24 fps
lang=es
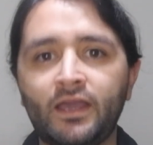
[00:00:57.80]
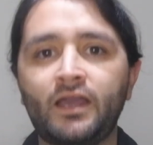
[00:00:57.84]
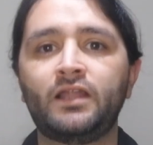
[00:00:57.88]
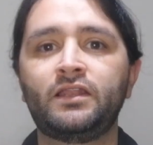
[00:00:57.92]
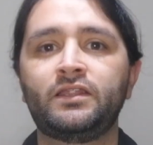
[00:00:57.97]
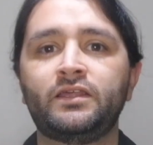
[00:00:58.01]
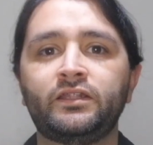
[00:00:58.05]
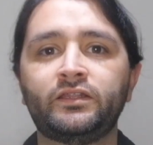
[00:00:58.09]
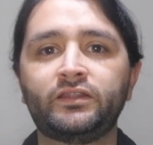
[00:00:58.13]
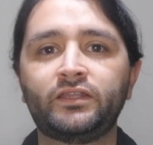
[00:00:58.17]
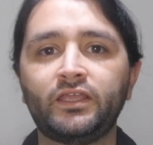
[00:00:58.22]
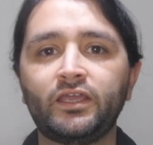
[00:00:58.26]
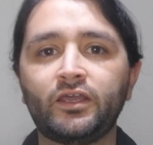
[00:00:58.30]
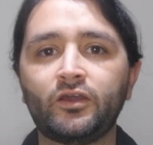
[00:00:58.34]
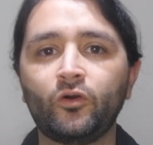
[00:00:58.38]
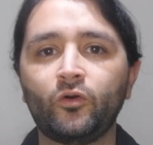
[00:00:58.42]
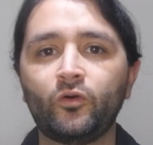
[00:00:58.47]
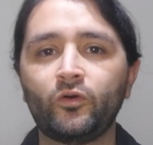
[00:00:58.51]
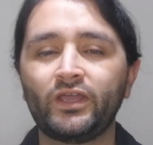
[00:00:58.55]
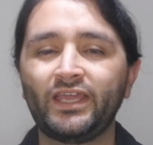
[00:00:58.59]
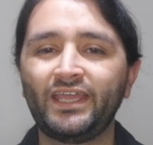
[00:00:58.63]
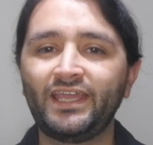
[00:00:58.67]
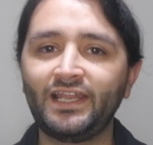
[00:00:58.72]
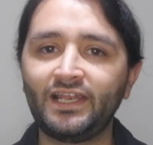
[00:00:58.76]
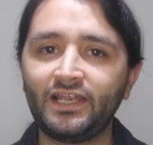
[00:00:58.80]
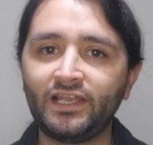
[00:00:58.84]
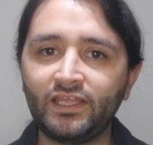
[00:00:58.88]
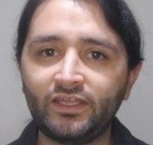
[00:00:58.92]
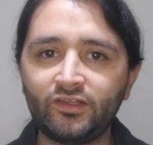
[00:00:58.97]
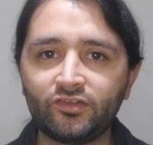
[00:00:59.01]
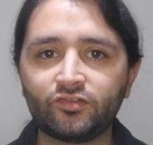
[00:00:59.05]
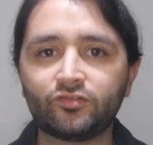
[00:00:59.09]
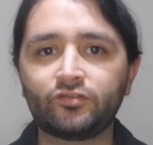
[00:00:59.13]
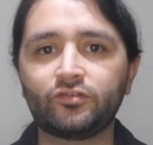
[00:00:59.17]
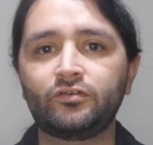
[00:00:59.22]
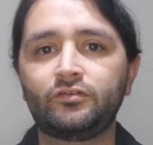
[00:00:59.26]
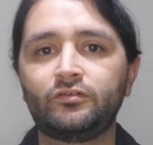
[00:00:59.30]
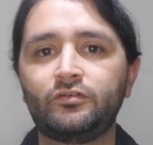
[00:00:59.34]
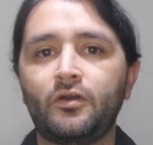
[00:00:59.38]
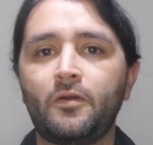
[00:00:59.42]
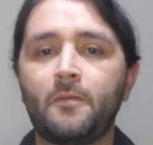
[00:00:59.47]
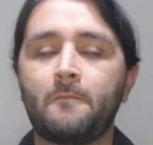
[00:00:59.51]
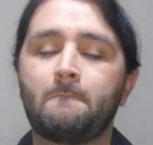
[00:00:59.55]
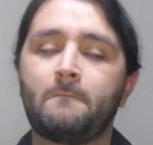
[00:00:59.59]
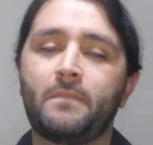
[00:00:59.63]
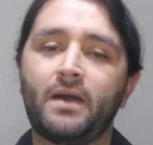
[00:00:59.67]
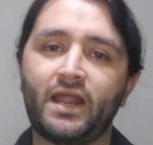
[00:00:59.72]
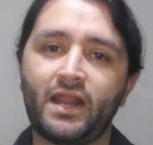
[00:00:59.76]
calientico y listo
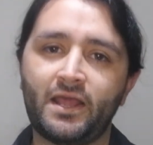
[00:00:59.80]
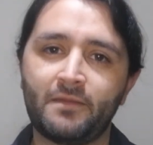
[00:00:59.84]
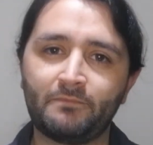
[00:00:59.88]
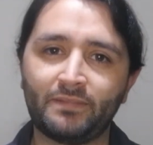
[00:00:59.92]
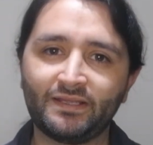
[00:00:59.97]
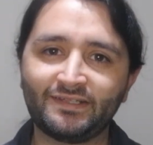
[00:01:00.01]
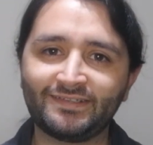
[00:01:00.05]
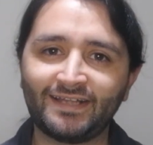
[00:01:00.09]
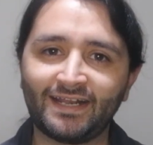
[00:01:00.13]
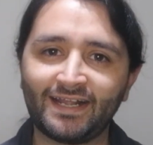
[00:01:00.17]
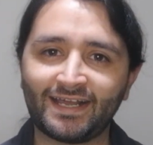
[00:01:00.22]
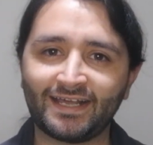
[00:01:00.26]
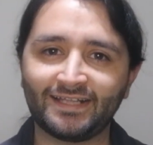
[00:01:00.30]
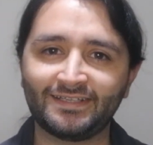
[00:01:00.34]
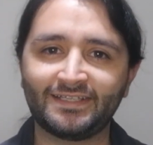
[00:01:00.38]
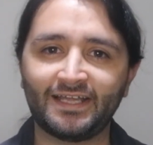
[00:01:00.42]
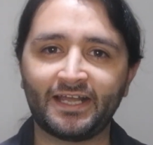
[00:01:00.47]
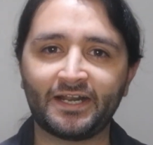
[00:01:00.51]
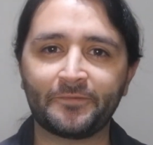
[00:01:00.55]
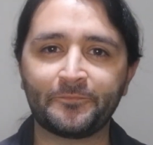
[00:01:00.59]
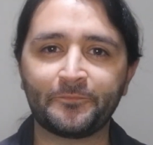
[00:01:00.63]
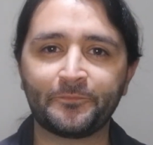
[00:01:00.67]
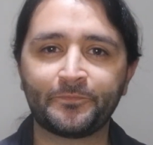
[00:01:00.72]
para empezar a cantar.